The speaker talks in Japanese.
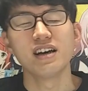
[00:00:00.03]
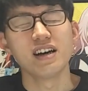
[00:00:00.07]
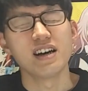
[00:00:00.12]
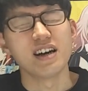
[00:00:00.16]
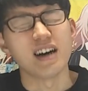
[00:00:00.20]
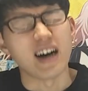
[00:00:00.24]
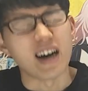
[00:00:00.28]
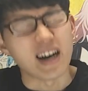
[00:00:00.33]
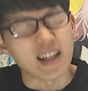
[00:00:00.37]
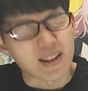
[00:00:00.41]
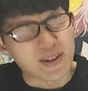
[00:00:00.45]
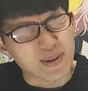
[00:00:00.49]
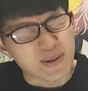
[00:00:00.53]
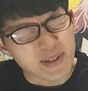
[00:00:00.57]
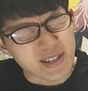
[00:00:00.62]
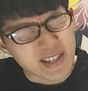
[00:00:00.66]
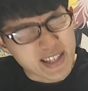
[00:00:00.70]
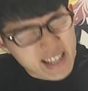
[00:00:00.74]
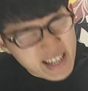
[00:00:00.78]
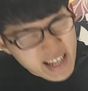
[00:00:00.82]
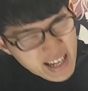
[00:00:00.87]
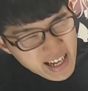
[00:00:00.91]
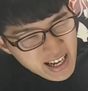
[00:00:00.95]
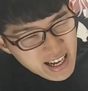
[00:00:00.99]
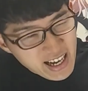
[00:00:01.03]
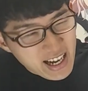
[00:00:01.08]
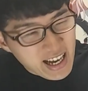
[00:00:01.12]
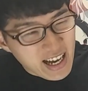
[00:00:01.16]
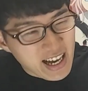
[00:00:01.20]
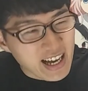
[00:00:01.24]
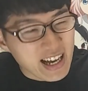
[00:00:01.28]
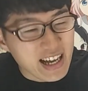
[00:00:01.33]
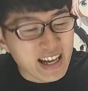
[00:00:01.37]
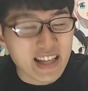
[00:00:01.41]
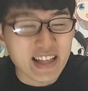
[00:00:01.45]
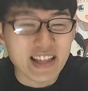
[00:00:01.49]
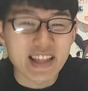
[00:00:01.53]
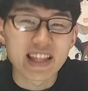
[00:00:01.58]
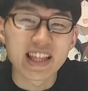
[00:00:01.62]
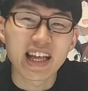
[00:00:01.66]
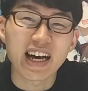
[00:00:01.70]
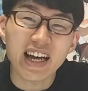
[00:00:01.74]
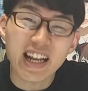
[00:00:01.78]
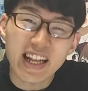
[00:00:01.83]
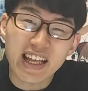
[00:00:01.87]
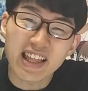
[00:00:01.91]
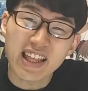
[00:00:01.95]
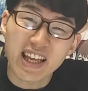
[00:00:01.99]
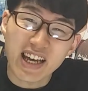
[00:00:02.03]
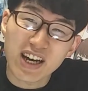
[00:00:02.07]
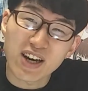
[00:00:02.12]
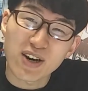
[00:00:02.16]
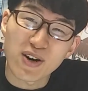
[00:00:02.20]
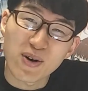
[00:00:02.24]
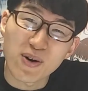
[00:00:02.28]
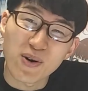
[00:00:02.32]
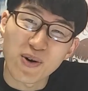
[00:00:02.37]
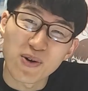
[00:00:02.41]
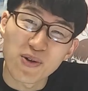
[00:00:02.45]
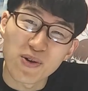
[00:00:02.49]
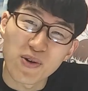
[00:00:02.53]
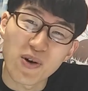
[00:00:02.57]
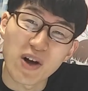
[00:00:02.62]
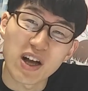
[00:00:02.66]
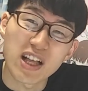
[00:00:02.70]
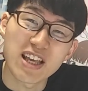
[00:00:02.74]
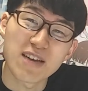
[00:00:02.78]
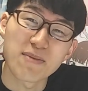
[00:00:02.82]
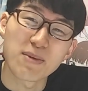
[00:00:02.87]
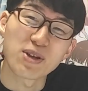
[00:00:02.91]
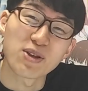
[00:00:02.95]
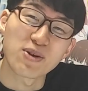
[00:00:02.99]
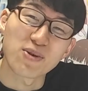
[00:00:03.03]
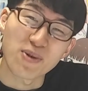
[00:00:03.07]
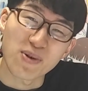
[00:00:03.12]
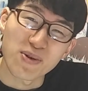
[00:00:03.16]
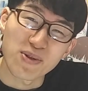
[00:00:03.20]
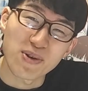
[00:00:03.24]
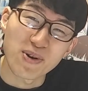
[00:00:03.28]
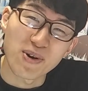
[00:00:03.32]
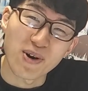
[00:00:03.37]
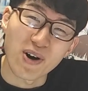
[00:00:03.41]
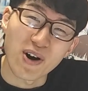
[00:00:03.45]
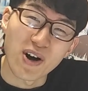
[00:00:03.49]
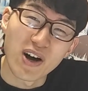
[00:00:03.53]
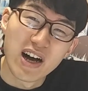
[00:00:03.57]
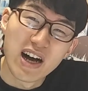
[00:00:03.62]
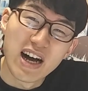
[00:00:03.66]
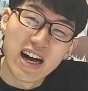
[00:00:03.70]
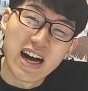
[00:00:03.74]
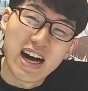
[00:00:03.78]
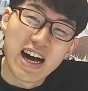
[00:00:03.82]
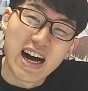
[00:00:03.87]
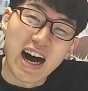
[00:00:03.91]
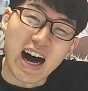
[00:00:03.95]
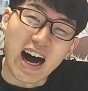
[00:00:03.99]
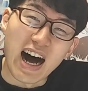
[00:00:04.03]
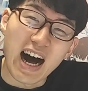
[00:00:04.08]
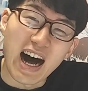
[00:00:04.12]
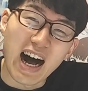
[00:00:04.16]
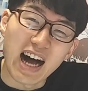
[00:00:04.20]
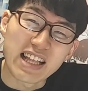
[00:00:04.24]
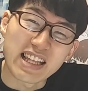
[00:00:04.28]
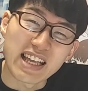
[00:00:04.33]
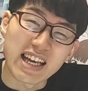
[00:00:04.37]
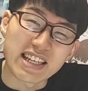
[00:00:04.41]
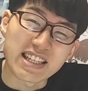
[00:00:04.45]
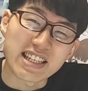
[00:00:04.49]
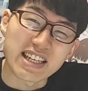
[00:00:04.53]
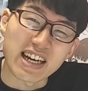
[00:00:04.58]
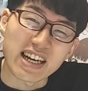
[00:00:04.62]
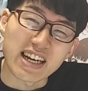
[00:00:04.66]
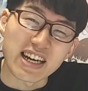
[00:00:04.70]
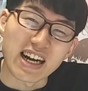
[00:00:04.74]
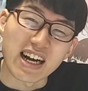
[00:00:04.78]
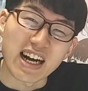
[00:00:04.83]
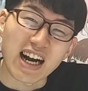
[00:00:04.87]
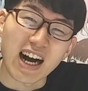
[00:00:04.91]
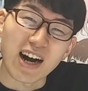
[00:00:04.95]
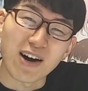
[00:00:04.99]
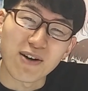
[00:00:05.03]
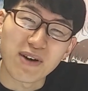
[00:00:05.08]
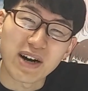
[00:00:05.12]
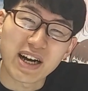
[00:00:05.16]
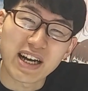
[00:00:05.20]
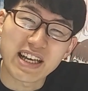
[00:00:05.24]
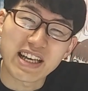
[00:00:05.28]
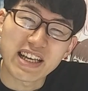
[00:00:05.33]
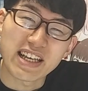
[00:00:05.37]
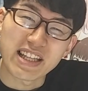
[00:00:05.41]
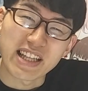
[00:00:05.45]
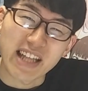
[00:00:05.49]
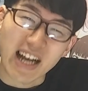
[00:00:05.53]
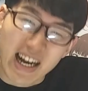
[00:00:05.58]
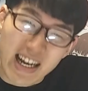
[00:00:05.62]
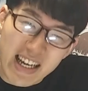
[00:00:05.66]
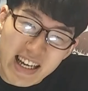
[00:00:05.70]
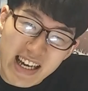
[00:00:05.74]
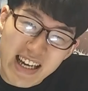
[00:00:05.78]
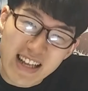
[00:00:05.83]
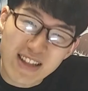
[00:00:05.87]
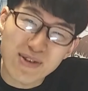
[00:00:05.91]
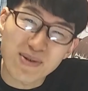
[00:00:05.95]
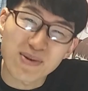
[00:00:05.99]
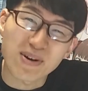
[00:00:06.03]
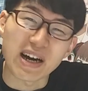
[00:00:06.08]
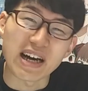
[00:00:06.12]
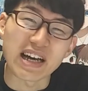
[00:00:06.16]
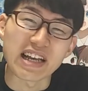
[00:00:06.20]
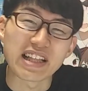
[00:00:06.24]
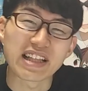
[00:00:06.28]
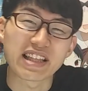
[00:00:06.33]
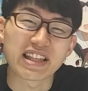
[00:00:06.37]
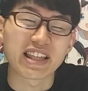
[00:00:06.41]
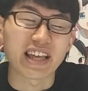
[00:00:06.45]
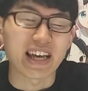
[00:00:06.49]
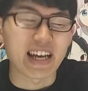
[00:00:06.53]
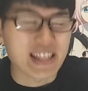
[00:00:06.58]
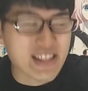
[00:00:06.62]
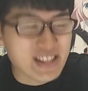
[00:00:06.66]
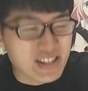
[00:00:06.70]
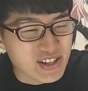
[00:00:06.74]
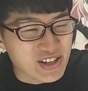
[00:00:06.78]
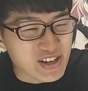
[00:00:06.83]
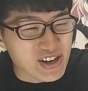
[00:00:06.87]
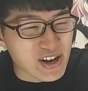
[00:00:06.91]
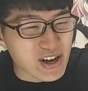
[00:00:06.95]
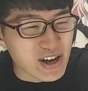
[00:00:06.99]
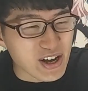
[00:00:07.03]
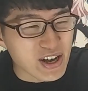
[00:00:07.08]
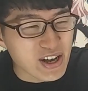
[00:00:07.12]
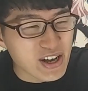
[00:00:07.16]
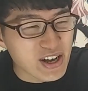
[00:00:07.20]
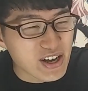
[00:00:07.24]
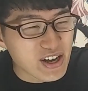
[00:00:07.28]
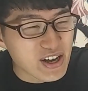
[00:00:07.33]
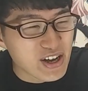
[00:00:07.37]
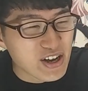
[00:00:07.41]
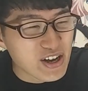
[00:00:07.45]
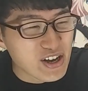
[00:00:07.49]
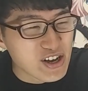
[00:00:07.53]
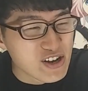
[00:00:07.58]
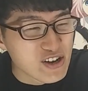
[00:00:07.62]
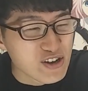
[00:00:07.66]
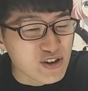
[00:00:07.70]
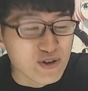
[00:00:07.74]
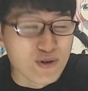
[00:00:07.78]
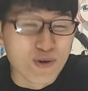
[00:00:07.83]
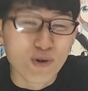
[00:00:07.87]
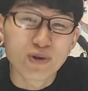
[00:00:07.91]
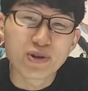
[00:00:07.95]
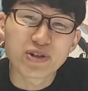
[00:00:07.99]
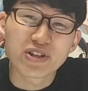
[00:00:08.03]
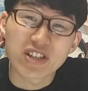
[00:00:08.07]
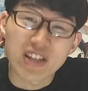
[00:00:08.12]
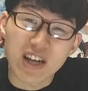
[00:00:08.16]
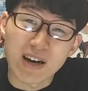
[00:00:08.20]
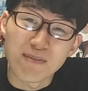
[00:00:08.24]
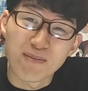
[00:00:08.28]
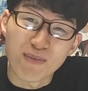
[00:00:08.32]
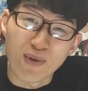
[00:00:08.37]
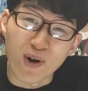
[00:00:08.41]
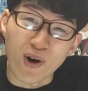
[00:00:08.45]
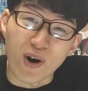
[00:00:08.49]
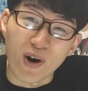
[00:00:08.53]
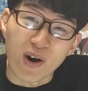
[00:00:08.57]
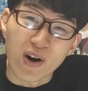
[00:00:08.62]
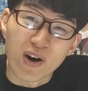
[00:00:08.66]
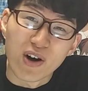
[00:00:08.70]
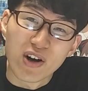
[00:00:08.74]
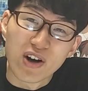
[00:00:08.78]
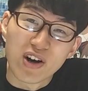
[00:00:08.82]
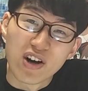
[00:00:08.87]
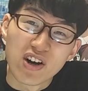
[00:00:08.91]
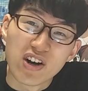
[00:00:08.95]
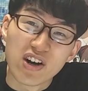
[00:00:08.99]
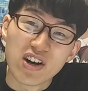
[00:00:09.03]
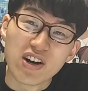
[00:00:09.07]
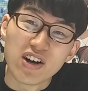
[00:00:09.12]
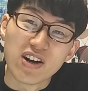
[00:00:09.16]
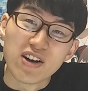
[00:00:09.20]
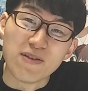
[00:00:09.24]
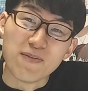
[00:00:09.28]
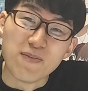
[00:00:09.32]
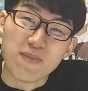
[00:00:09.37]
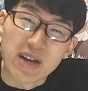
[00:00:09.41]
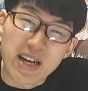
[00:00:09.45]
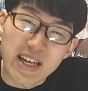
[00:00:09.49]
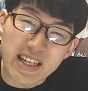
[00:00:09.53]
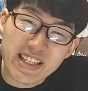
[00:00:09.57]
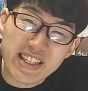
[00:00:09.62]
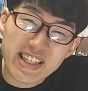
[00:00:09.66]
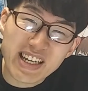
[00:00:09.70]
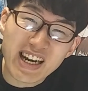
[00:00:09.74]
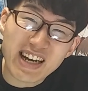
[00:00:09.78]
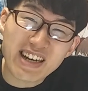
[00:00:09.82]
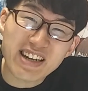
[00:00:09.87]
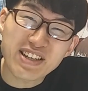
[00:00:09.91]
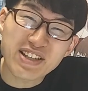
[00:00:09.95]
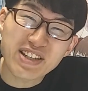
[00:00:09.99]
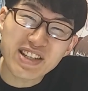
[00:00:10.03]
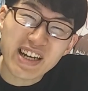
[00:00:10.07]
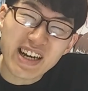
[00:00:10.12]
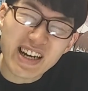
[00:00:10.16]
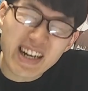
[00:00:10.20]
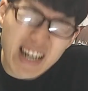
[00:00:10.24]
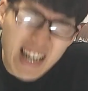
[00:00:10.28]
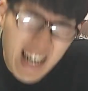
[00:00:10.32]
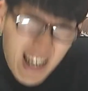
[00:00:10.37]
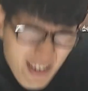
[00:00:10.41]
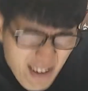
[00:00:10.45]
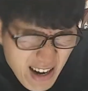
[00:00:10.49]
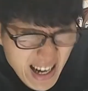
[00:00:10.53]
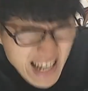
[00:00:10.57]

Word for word: あのさ、誰だよこのアニメのこと。アーニャちゃんが可愛いだけとか言ったやつ。夜さんも、めちゃくちゃ可